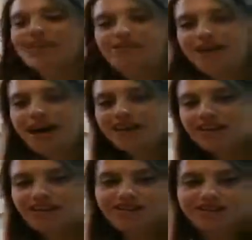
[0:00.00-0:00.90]
de gambiarra, que
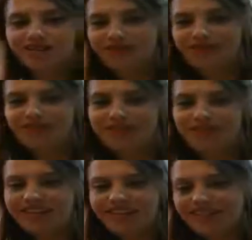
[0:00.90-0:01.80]
é um negócio que você não precisa ficar